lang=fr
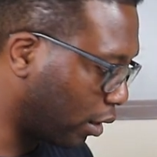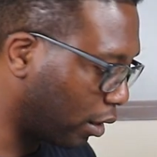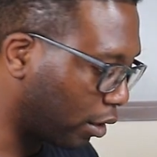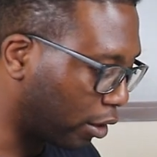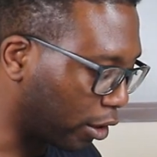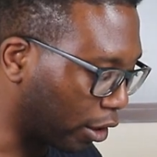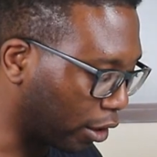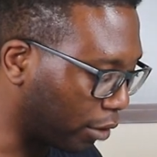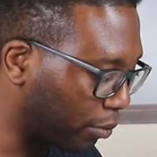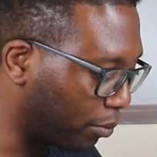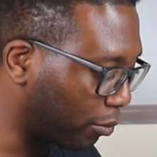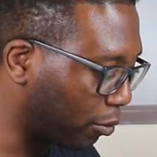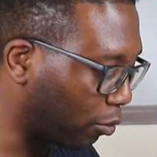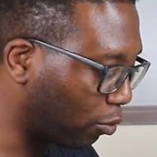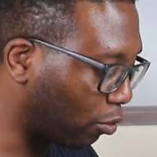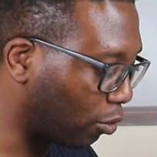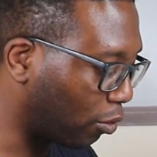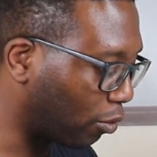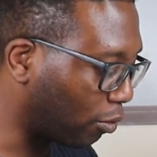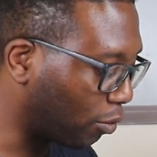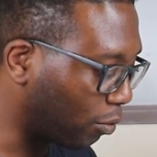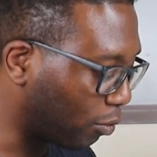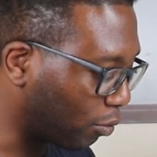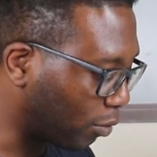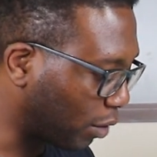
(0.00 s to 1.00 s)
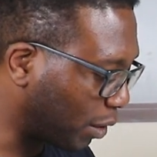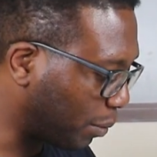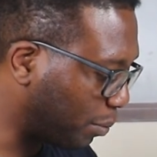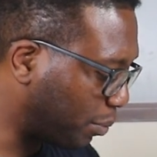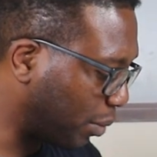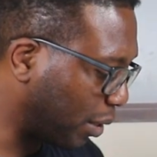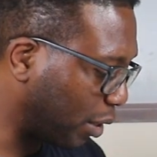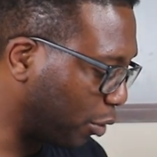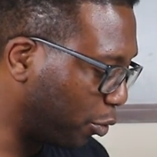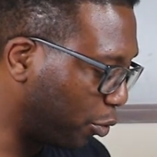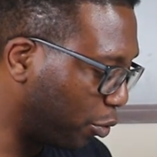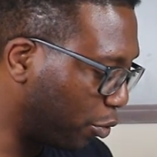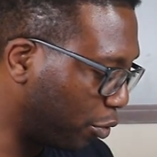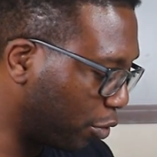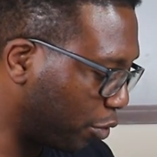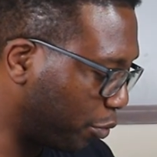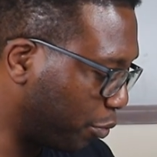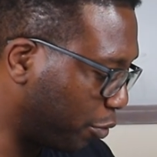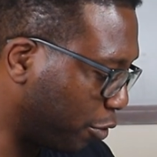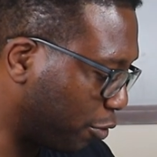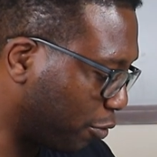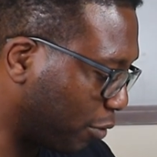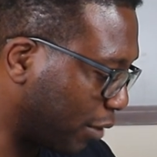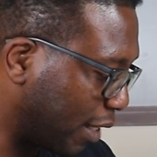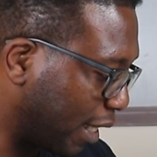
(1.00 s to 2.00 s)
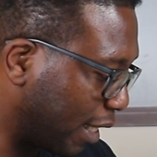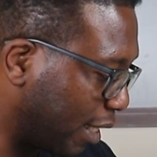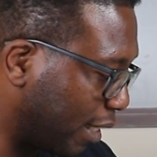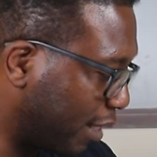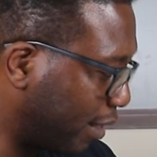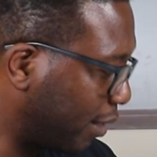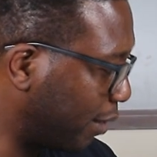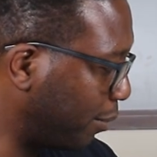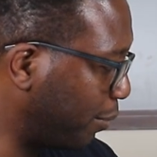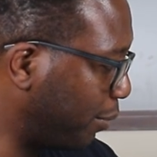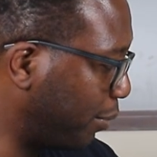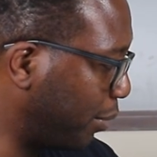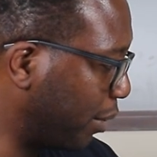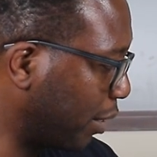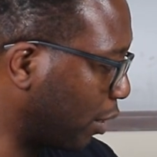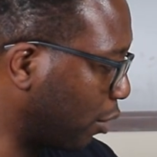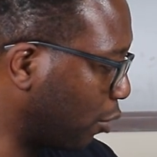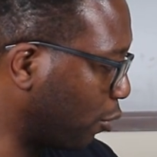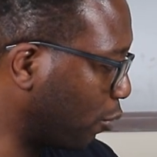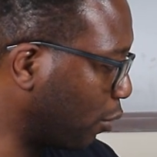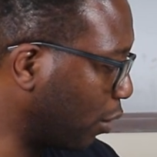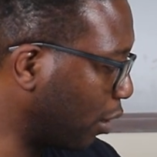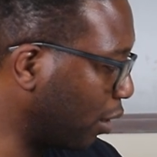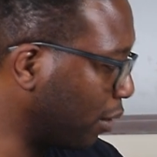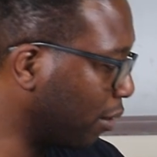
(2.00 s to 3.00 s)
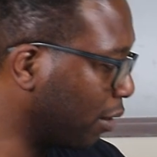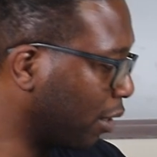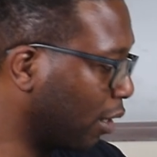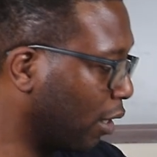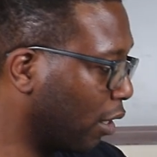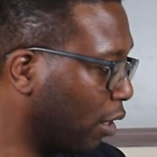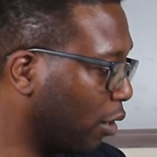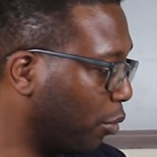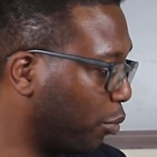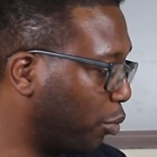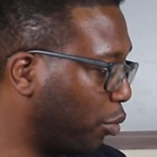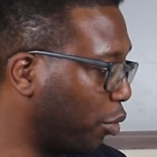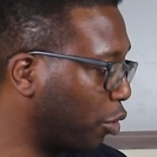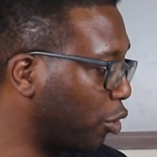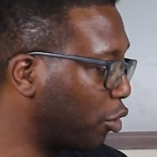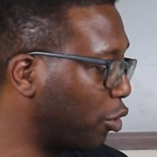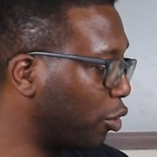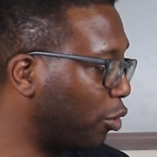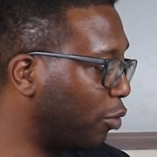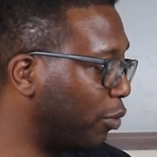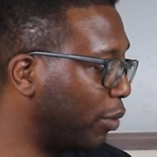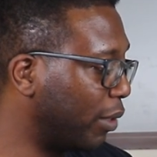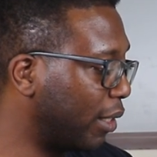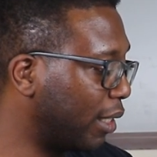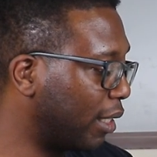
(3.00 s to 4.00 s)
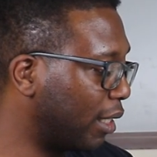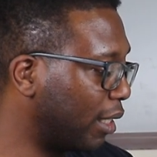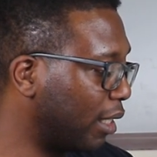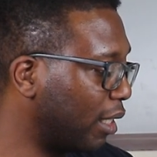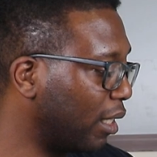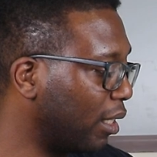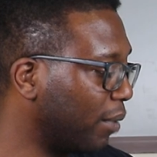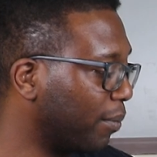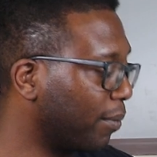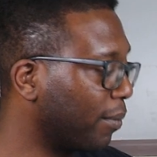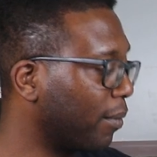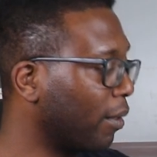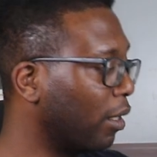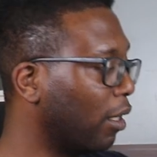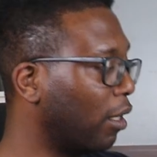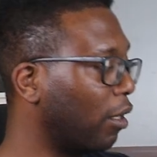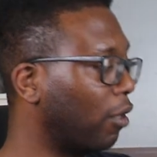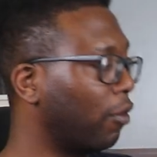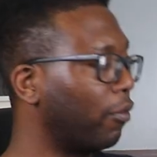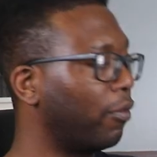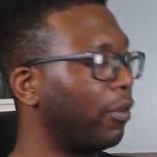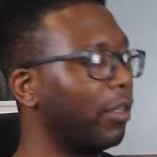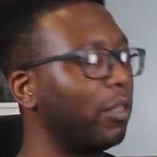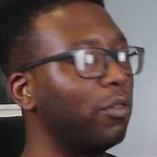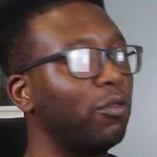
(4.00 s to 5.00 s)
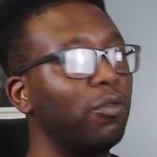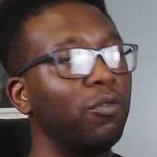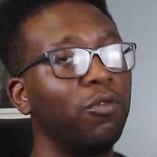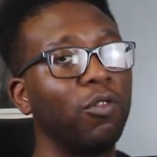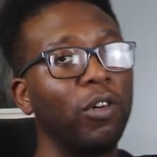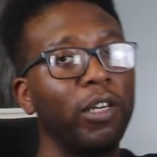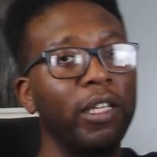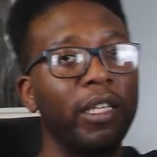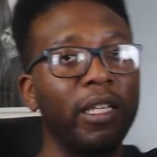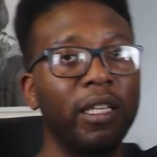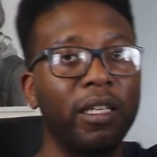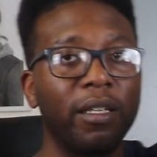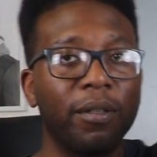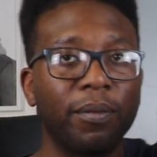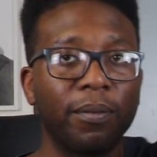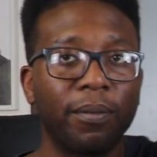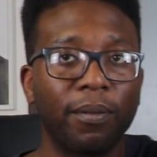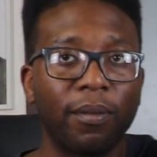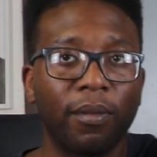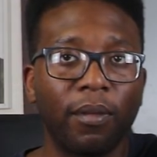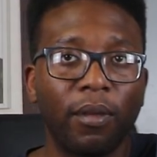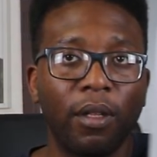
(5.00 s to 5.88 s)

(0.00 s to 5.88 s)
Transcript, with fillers: Tiens, on n'a pas eu euh, besoin d'aller bien loin. Pour celui-ci, en fait, vous voyez,